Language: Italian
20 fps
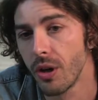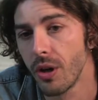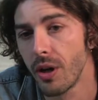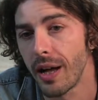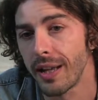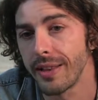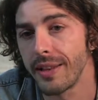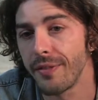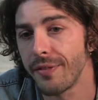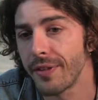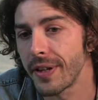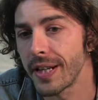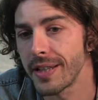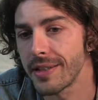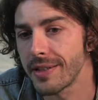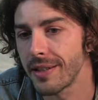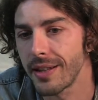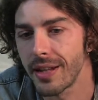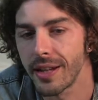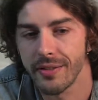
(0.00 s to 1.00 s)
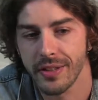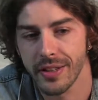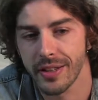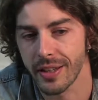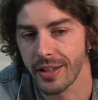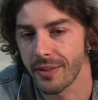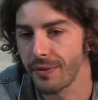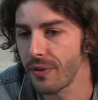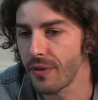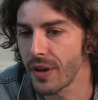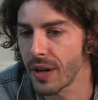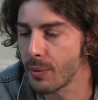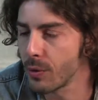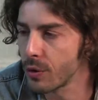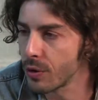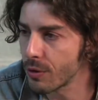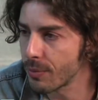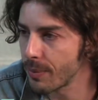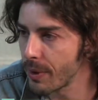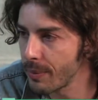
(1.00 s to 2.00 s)
a differenza della vita che viviamo
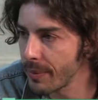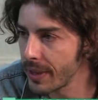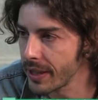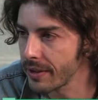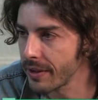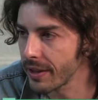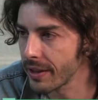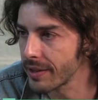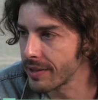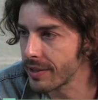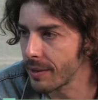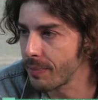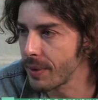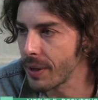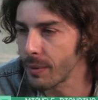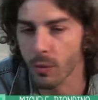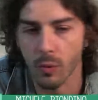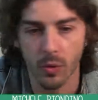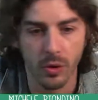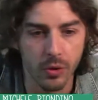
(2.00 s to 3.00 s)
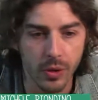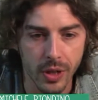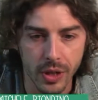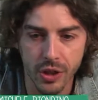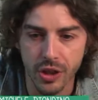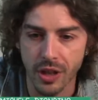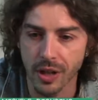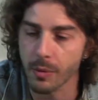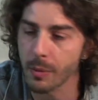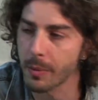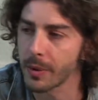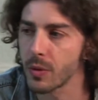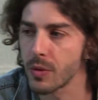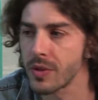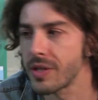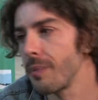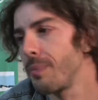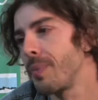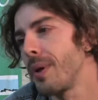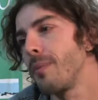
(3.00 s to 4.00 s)
normalmente, che sappiamo quando nasciamo ma non
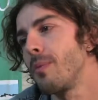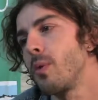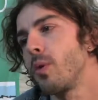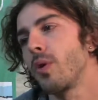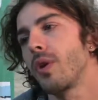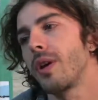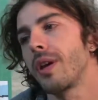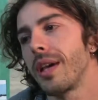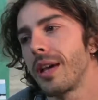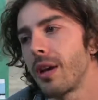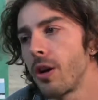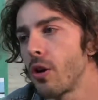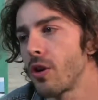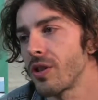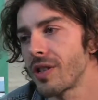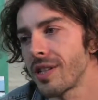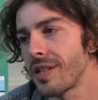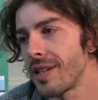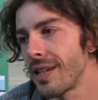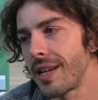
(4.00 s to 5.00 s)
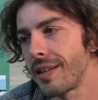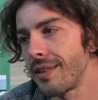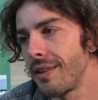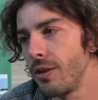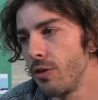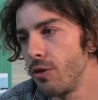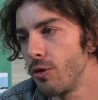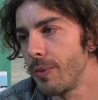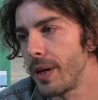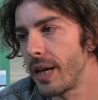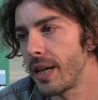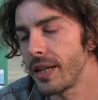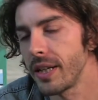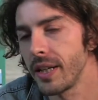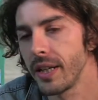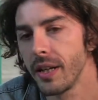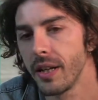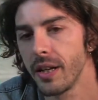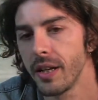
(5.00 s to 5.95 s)
sappiamo che cosa sarà del domani.